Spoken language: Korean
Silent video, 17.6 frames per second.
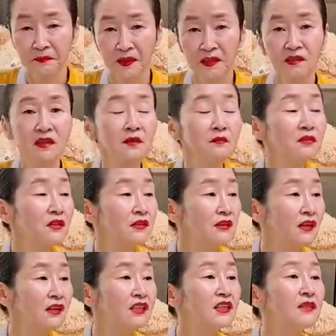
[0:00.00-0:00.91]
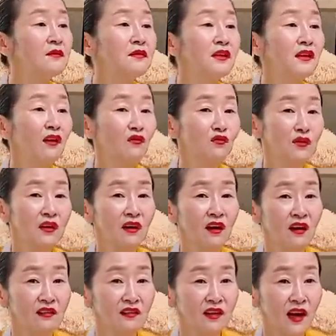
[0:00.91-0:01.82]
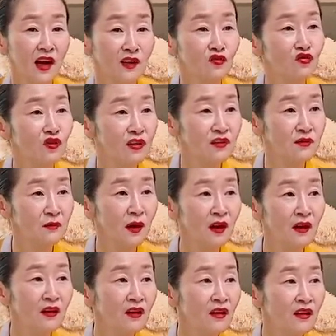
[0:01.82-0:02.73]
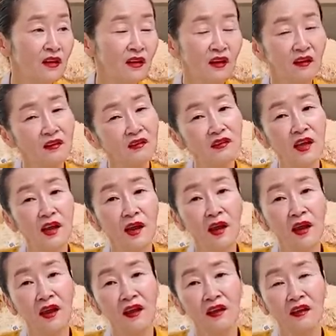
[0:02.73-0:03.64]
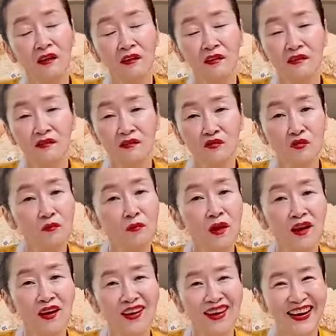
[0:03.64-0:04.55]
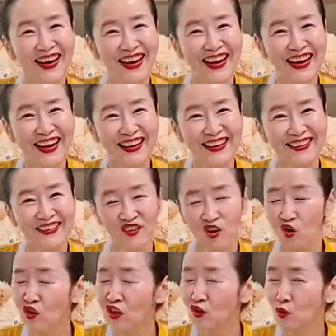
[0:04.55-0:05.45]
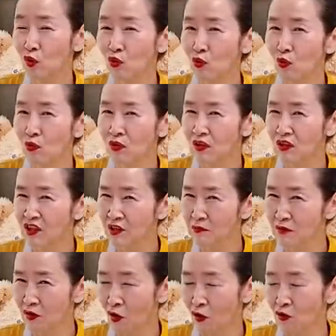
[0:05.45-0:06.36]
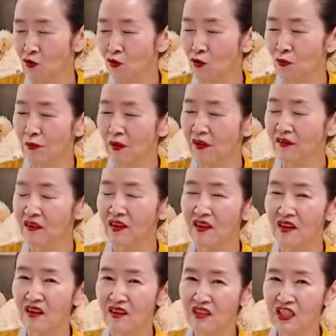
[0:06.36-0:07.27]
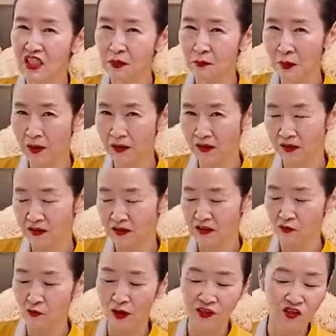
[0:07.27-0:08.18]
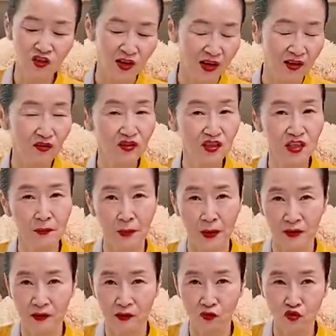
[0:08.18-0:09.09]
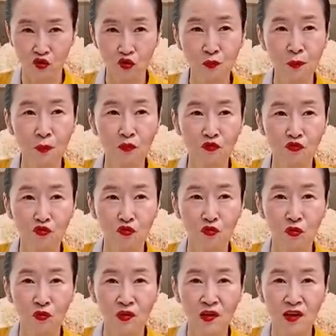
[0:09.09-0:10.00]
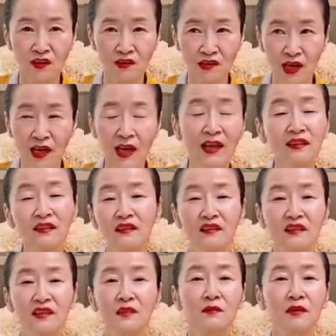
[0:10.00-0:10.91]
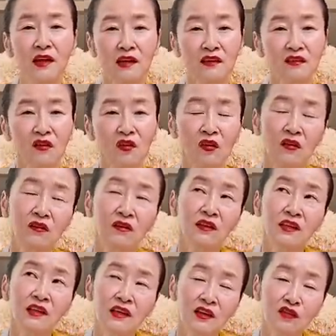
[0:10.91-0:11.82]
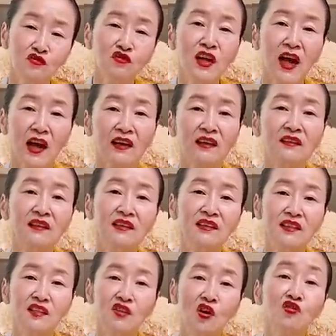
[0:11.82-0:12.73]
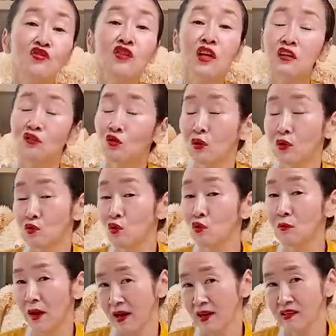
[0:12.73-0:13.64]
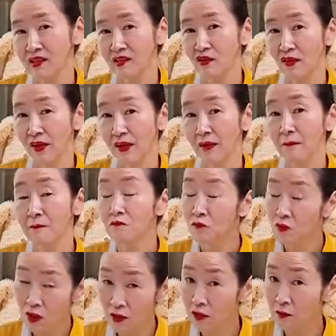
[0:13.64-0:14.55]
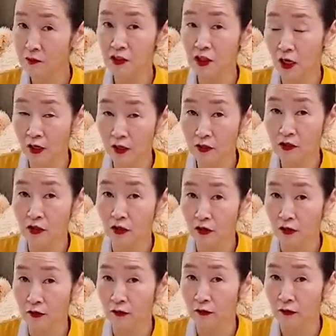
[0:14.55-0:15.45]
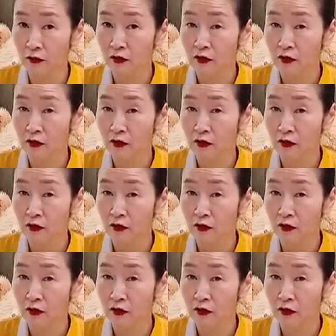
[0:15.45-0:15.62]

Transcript: 그림은 그냥 그림이라고 생각하니까 가져가지만 그게 정말 영이 돌고 그 그림을 걸어놓으면 그 집안이 완전 에너지가 바뀌고 축복을 주고 살아있는 그림이라는 걸 우리 아기들이 이제 전시회를 통해 조금 알았을 거예요. 제 그림이 살아있잖아요.